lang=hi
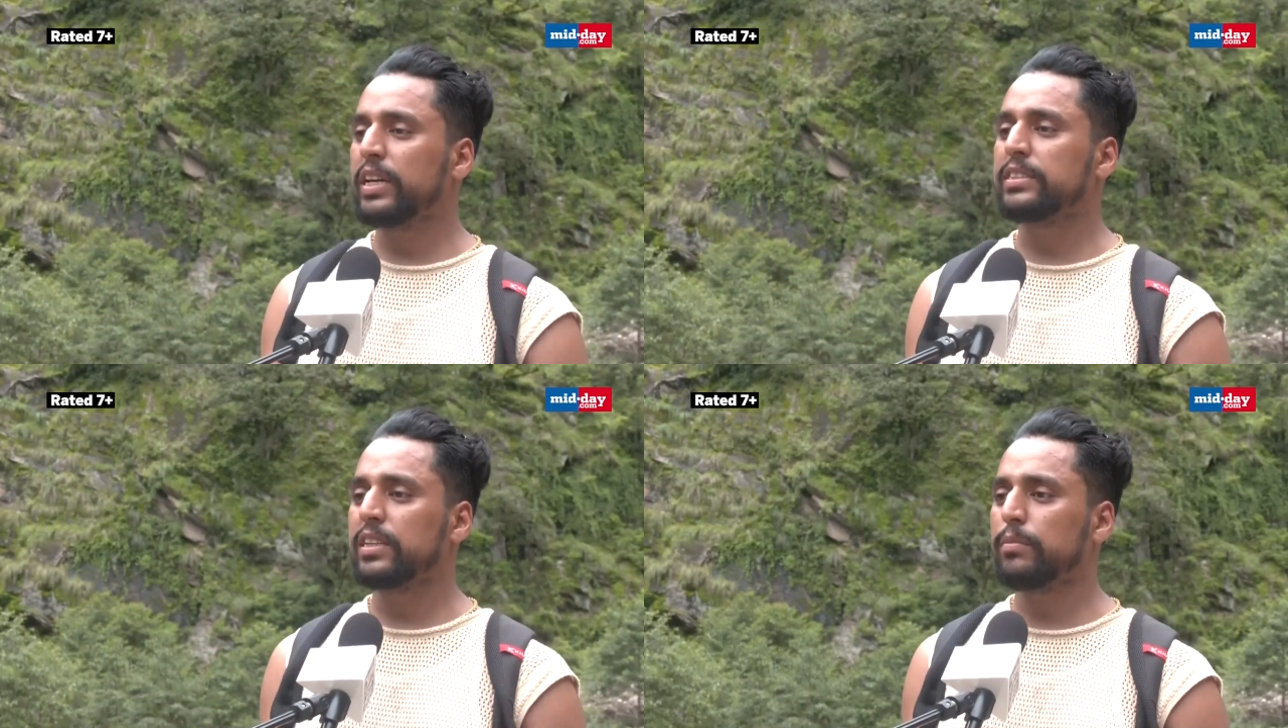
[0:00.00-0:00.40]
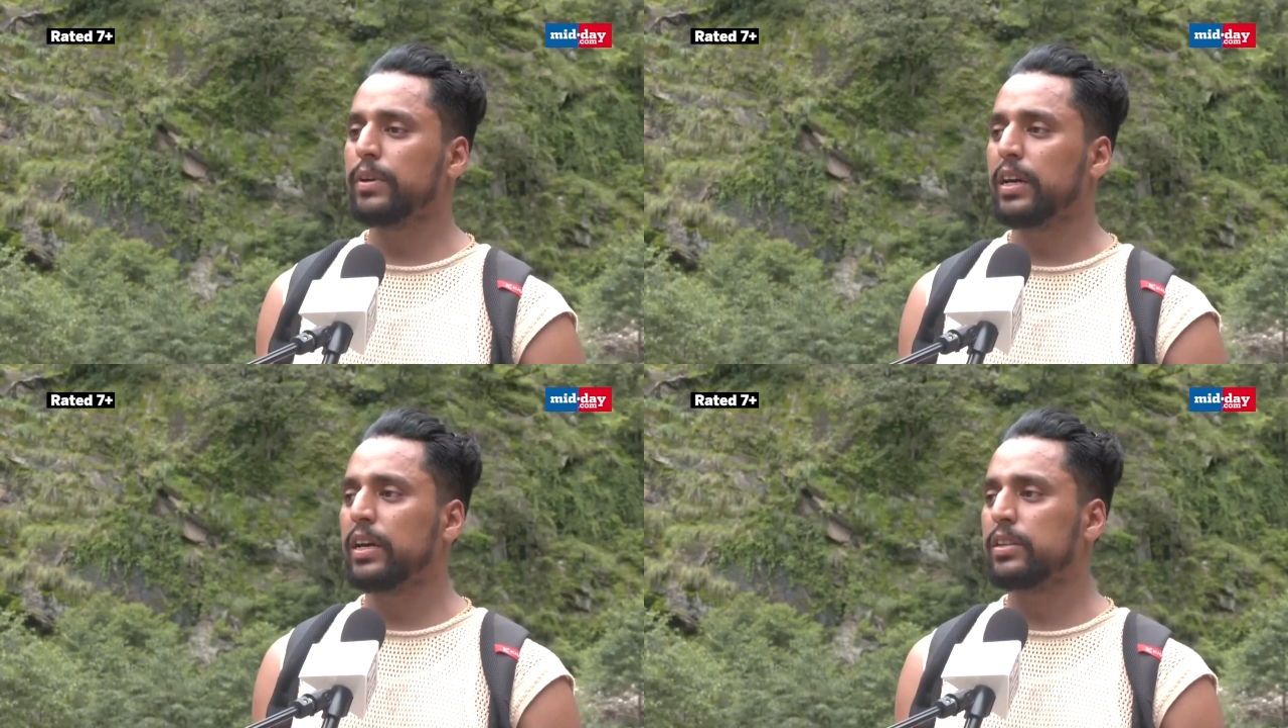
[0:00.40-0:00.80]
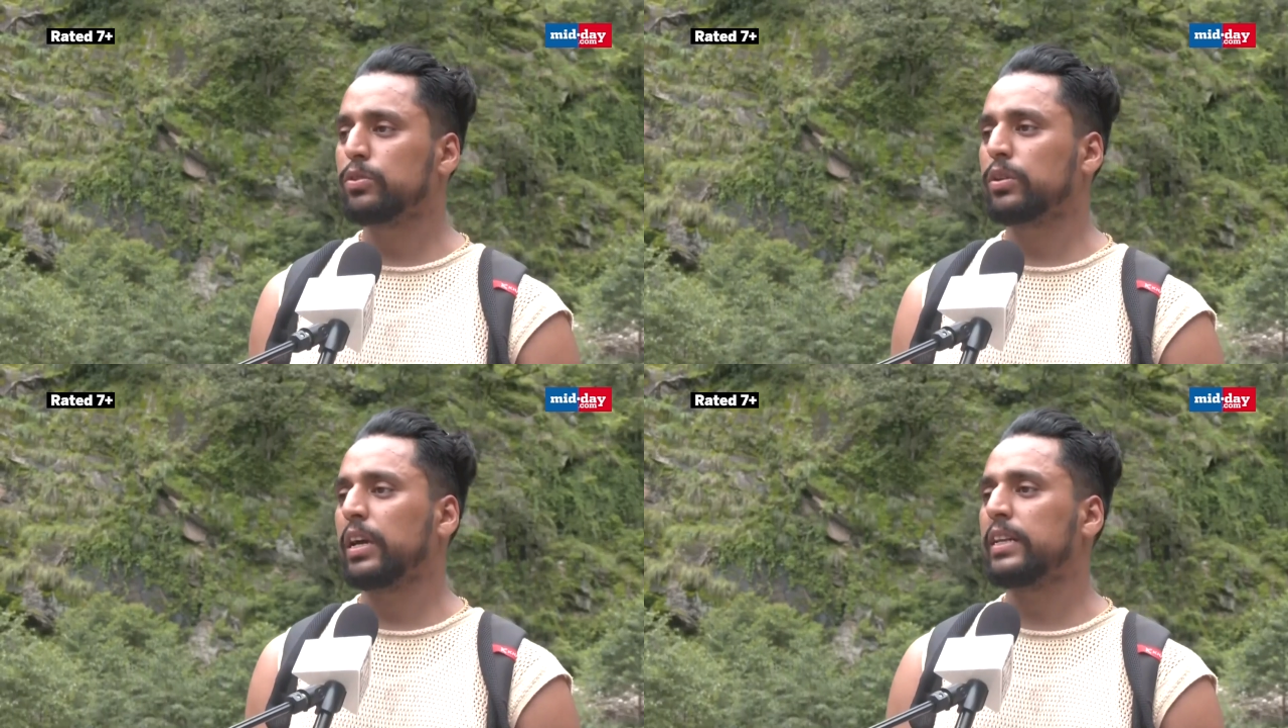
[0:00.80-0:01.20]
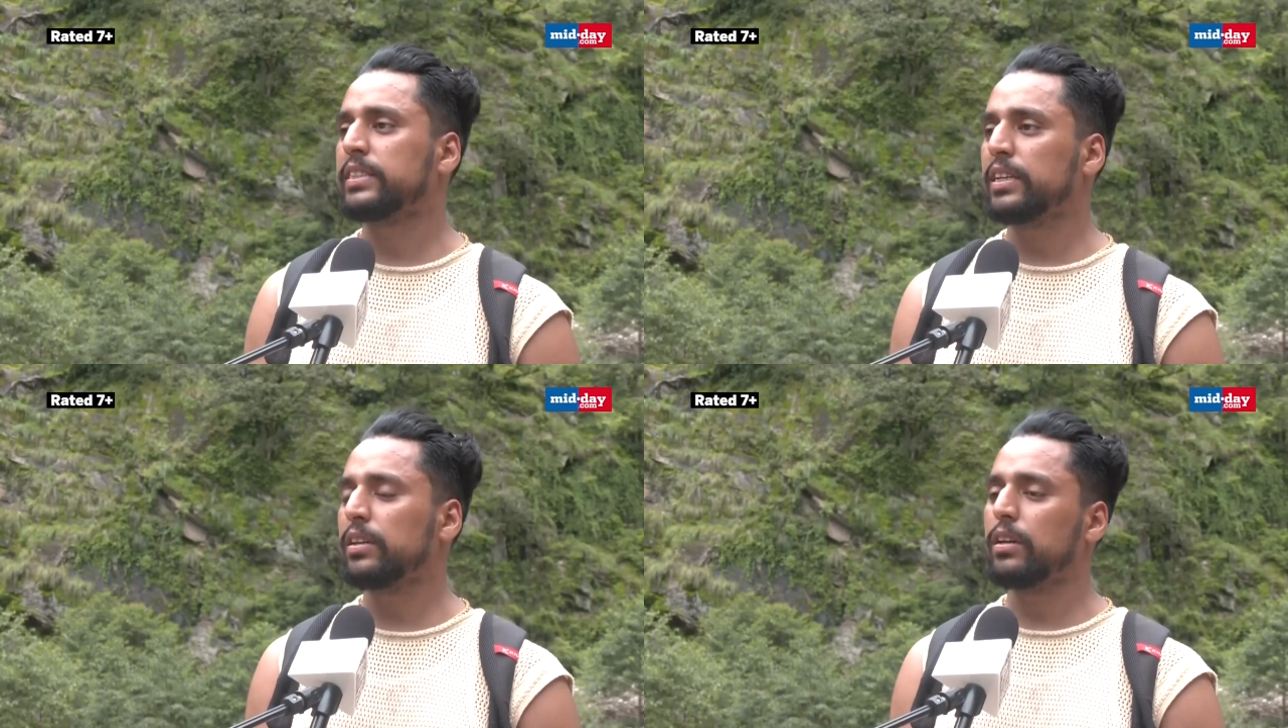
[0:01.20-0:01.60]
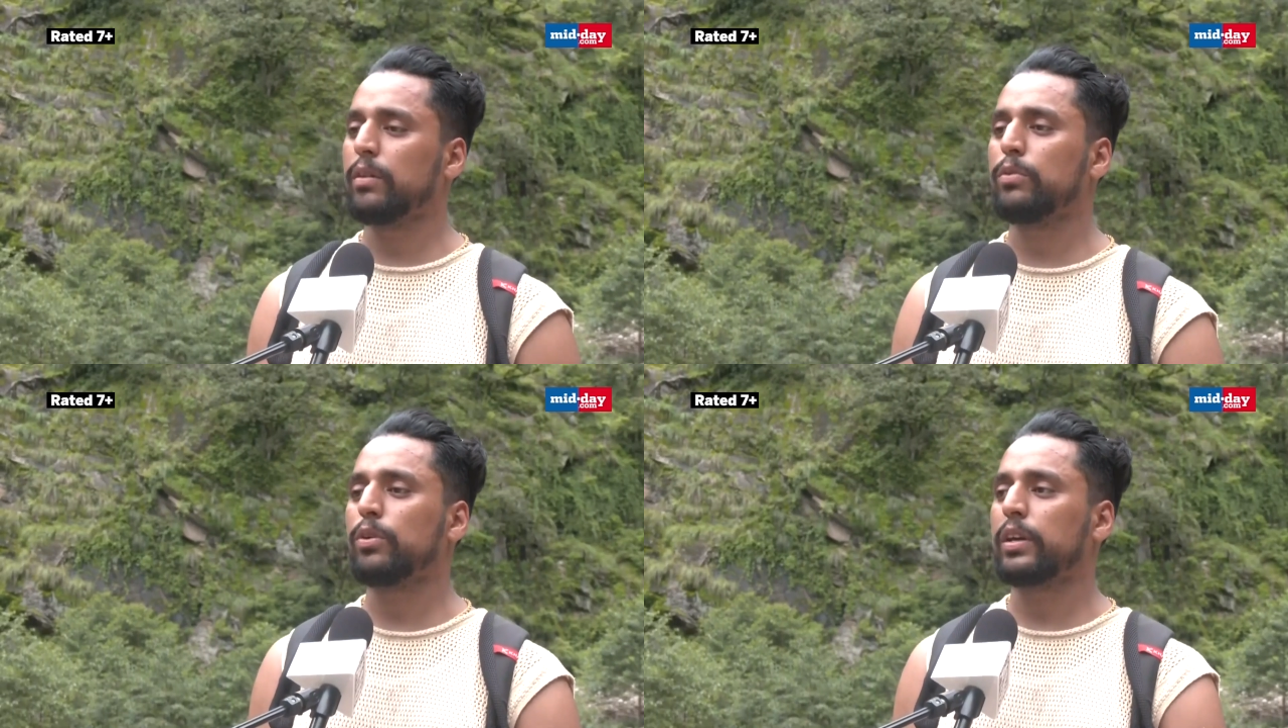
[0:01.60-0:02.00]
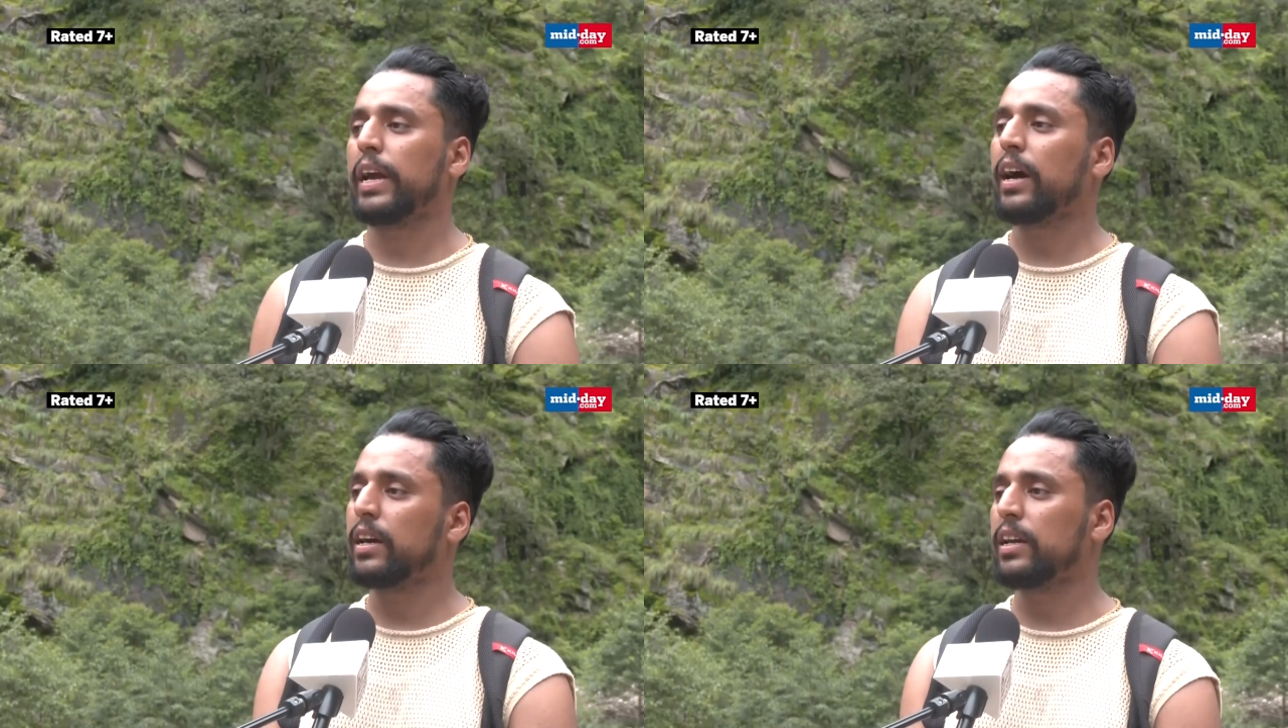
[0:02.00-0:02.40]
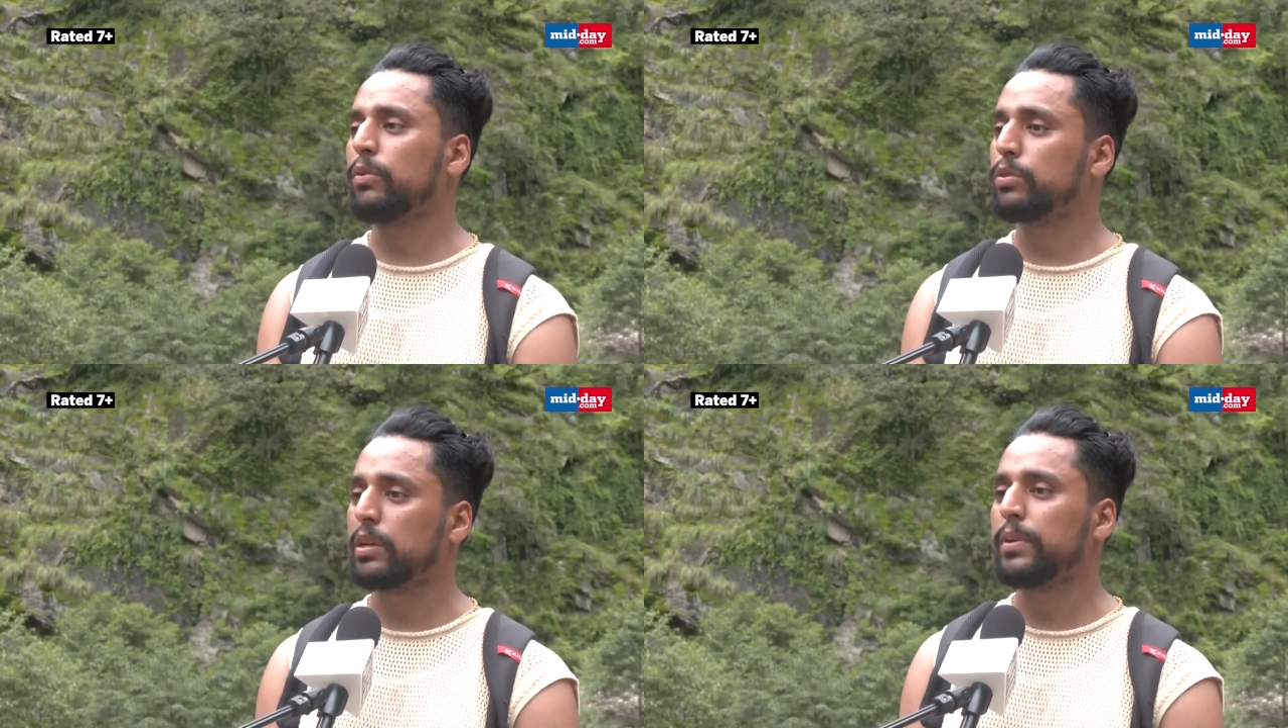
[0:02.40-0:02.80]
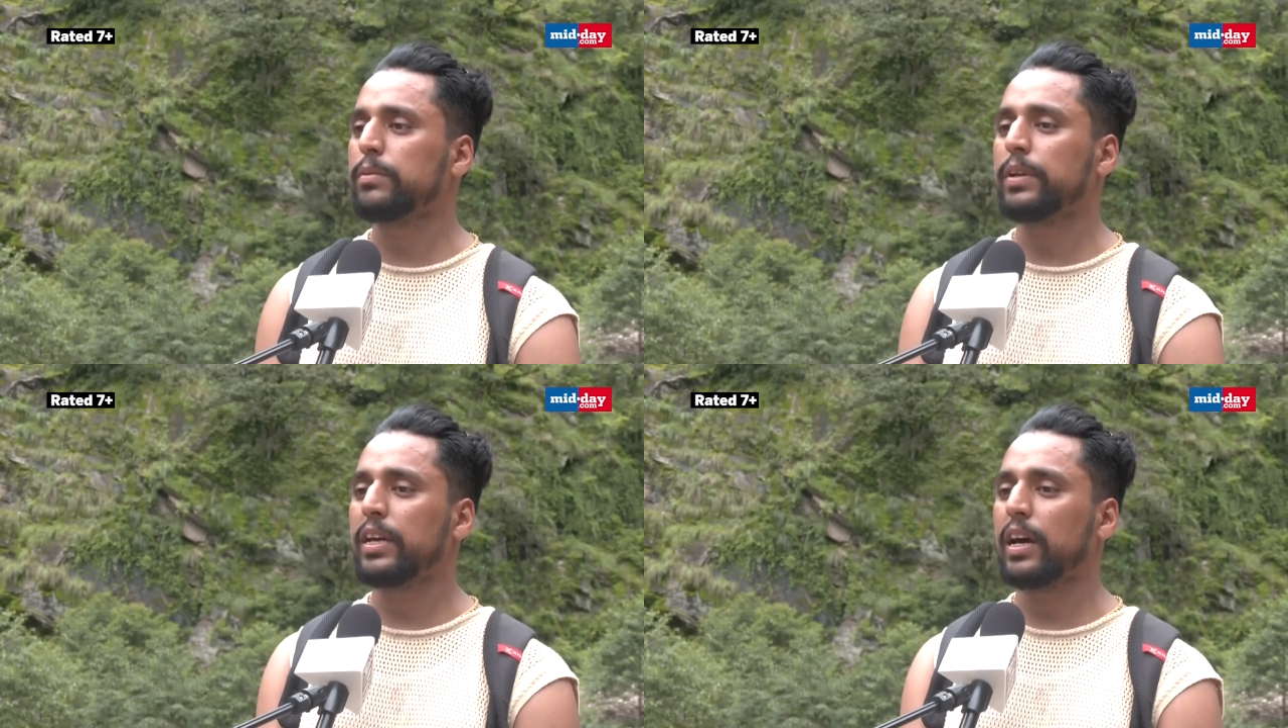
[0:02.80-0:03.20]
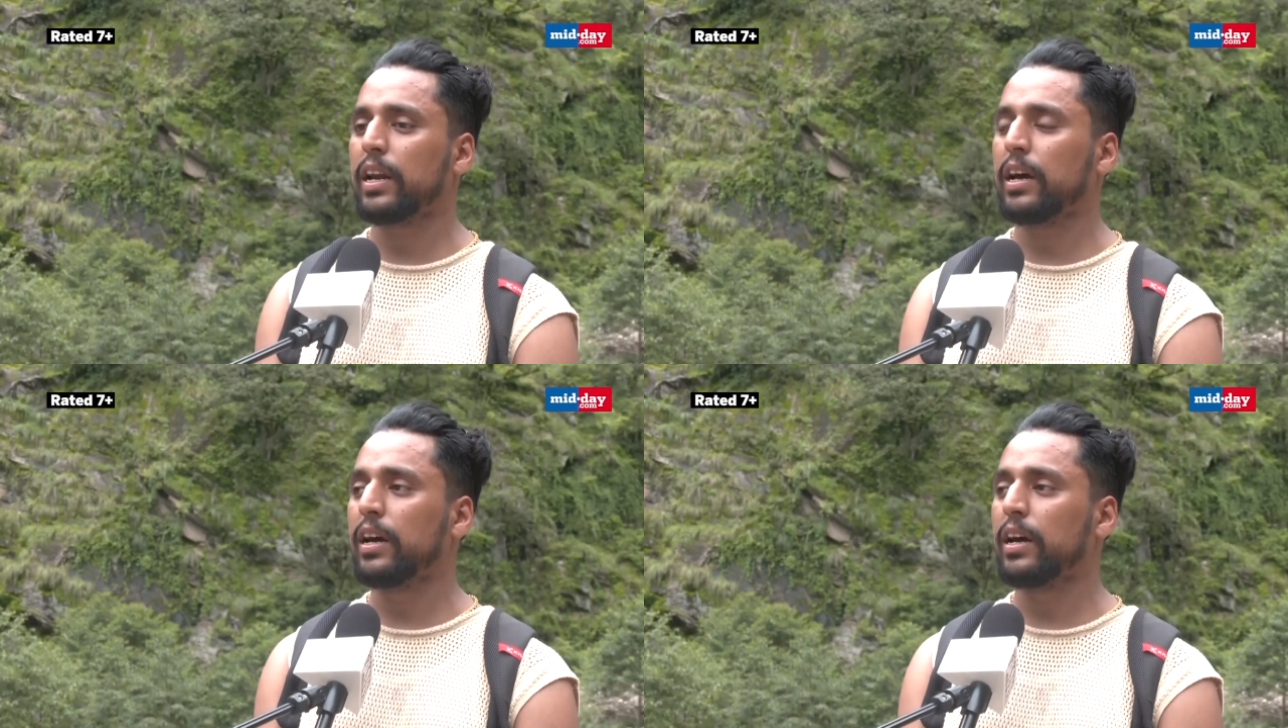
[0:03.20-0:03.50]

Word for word: टेंशन में हैं तो कैसे हम लोग क्या करें वो समझ में नहीं आ रहा